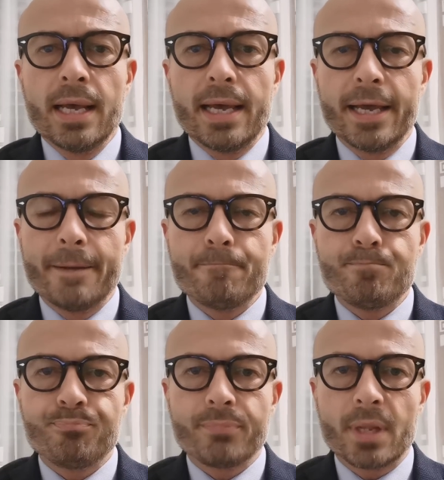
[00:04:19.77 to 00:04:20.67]

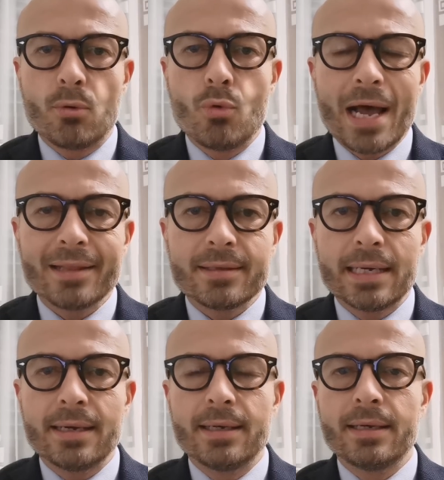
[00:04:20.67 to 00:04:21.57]
Ehm,
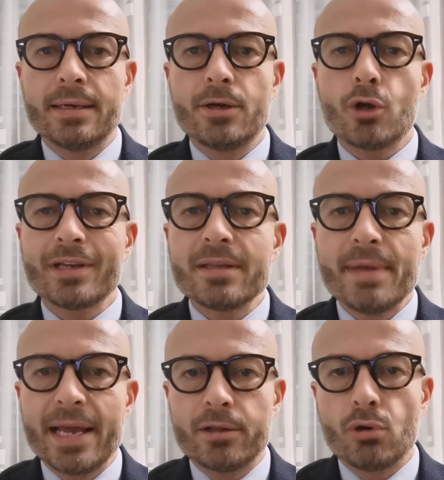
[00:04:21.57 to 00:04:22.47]
un'altra eh, nota di
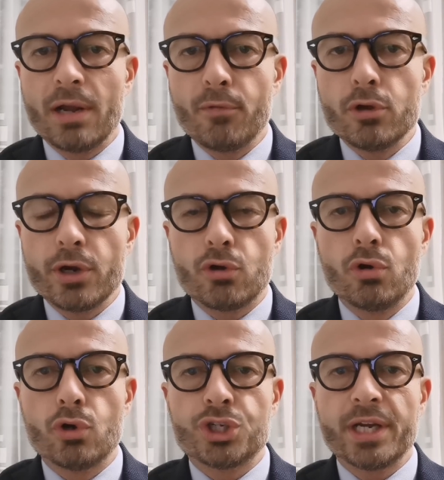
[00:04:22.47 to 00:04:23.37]
merito la voglio
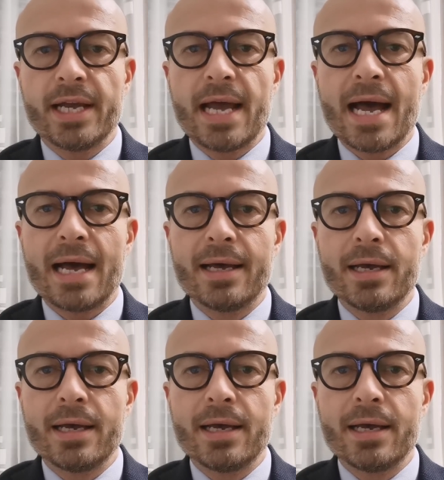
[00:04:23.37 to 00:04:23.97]
riconoscere a